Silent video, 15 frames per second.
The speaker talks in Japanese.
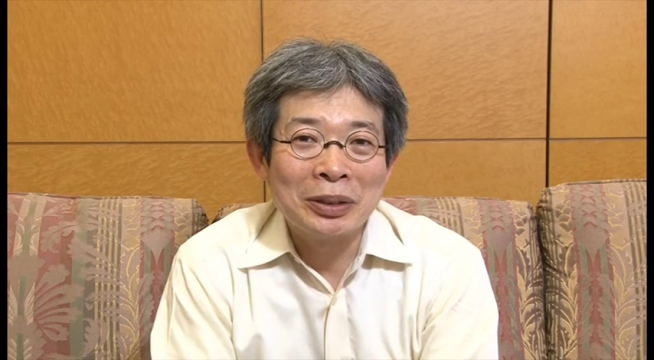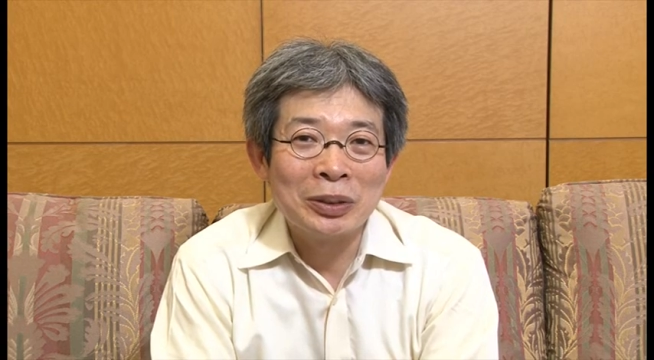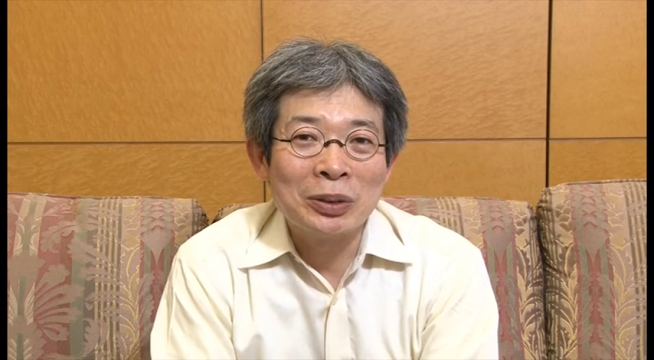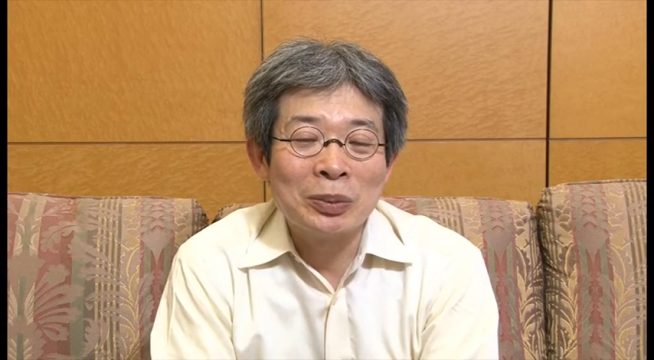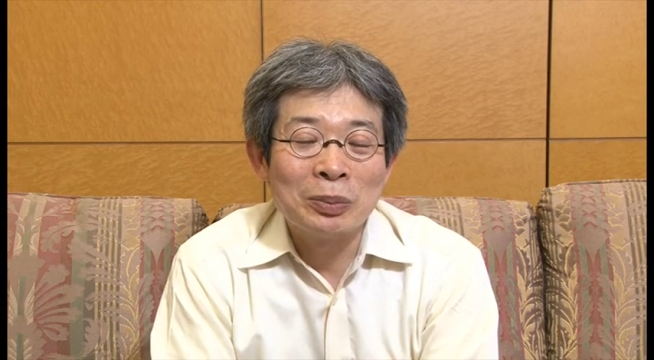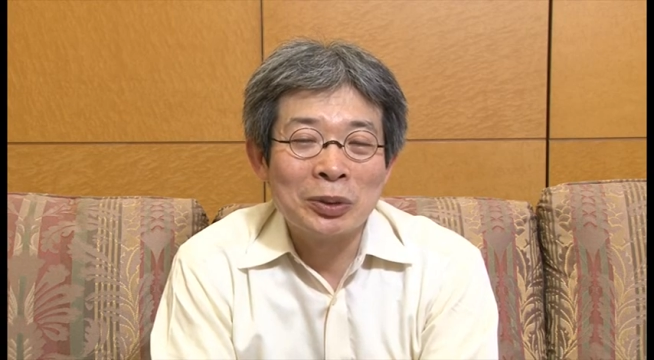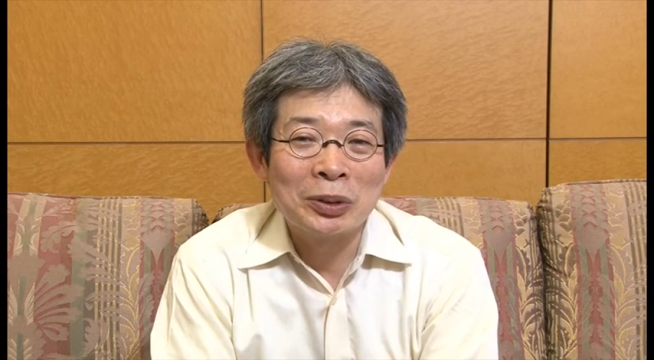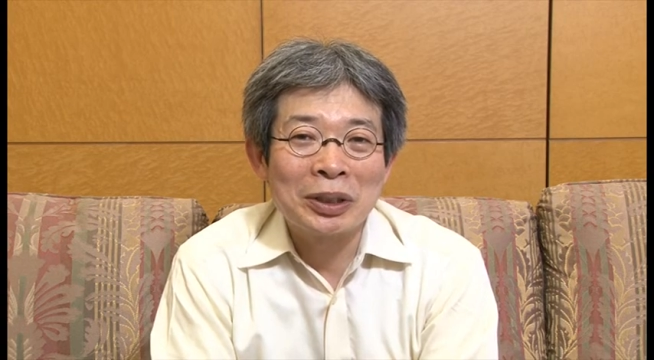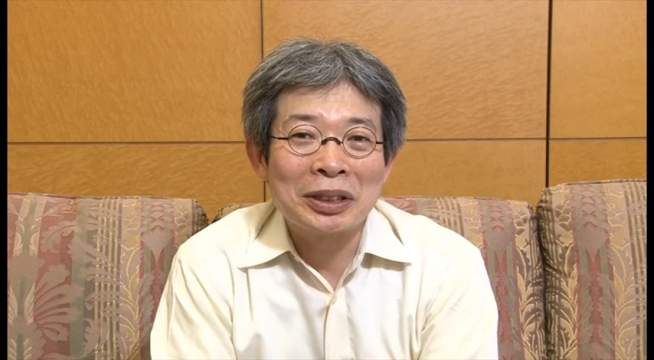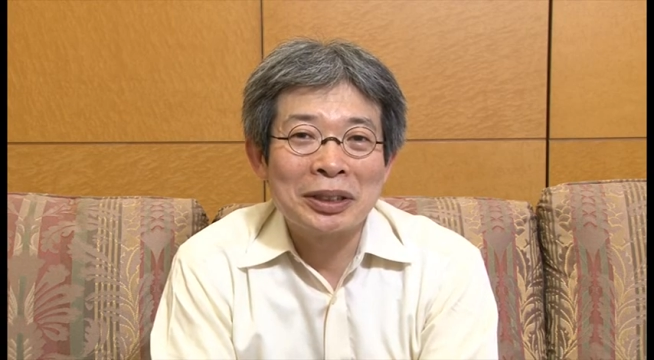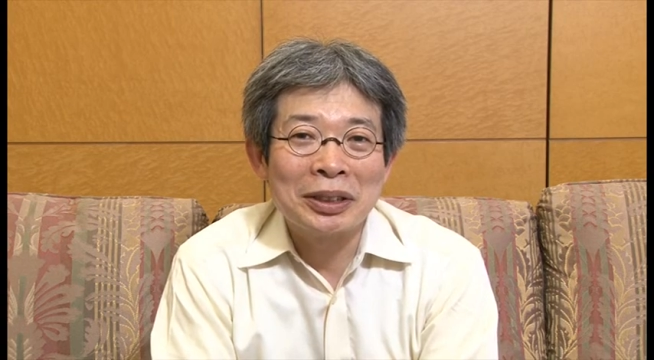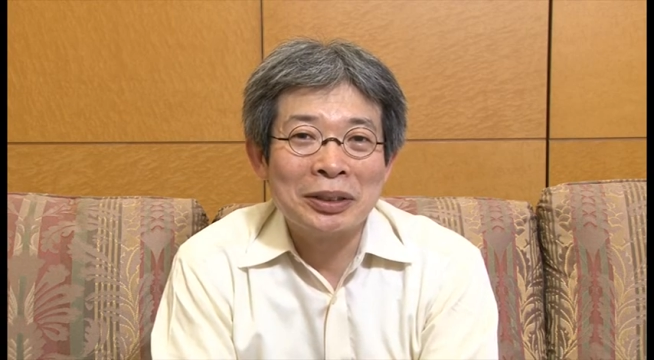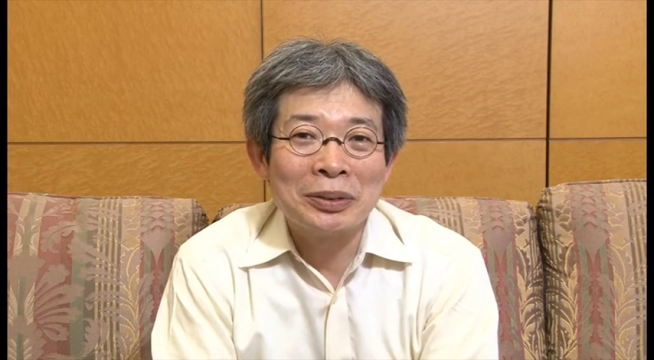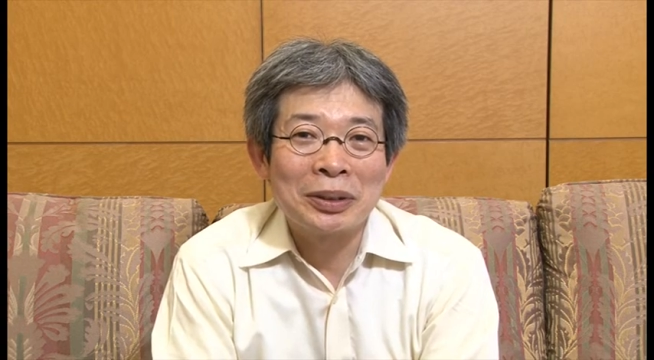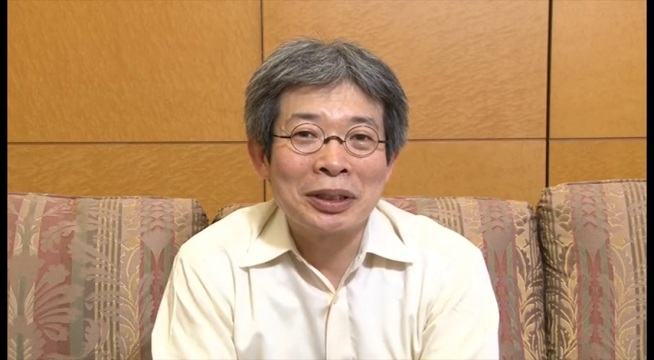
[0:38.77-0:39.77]
く物語
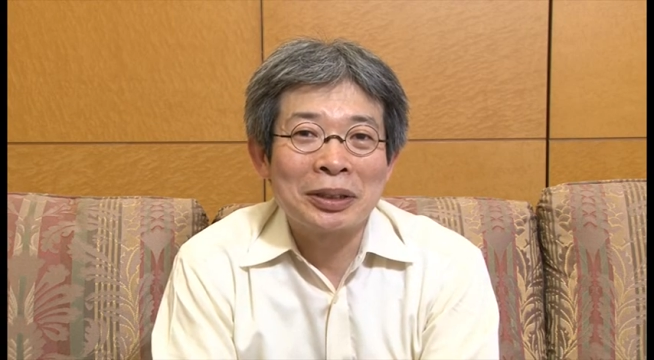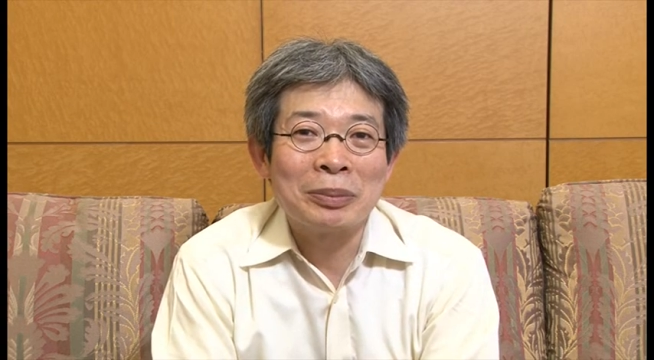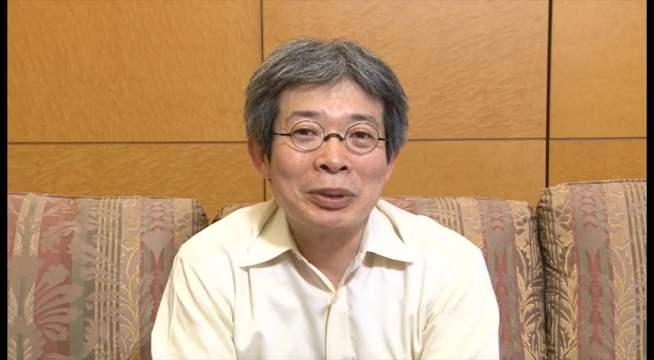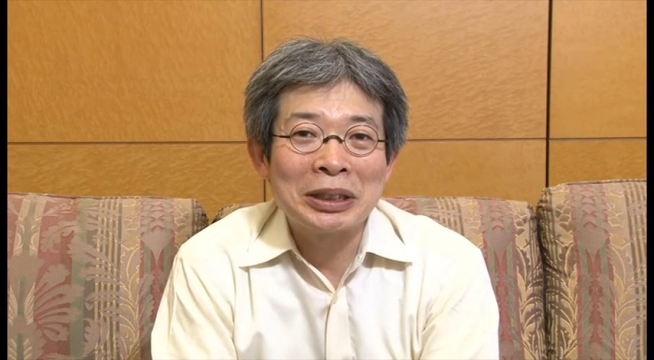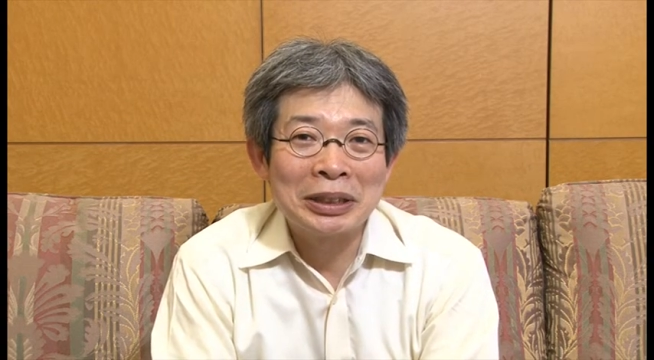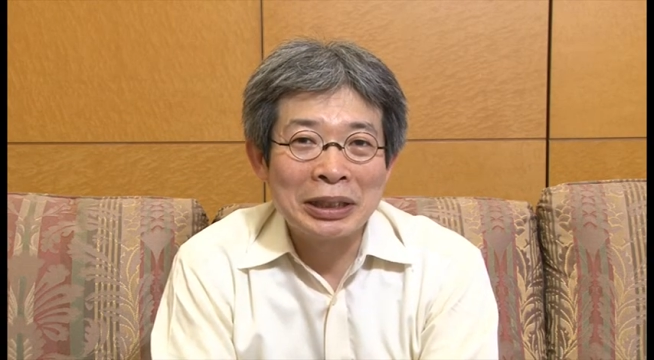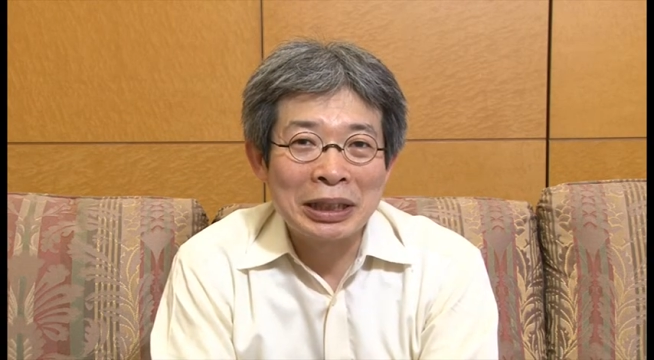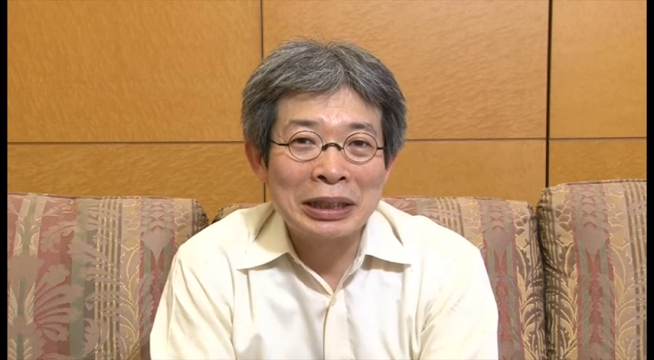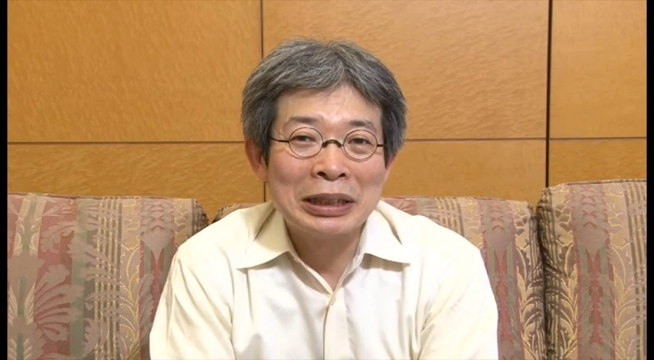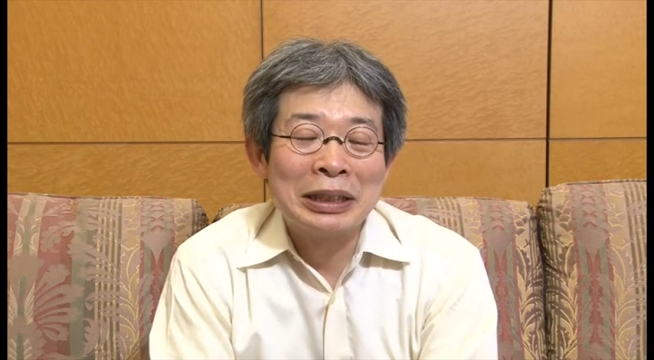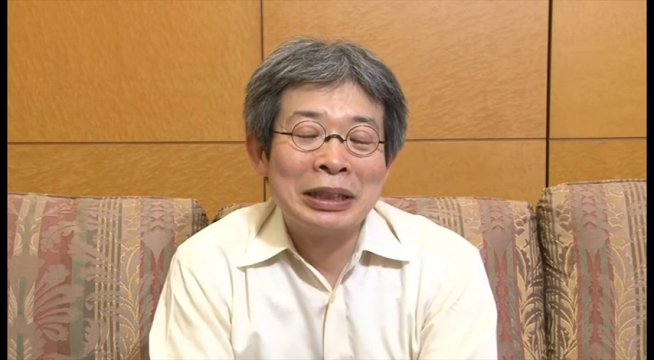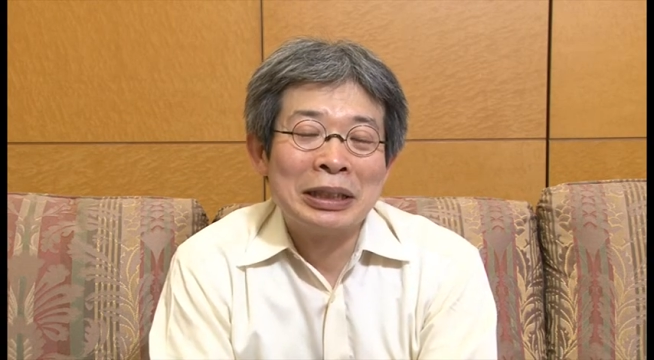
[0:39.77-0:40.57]
を書きました。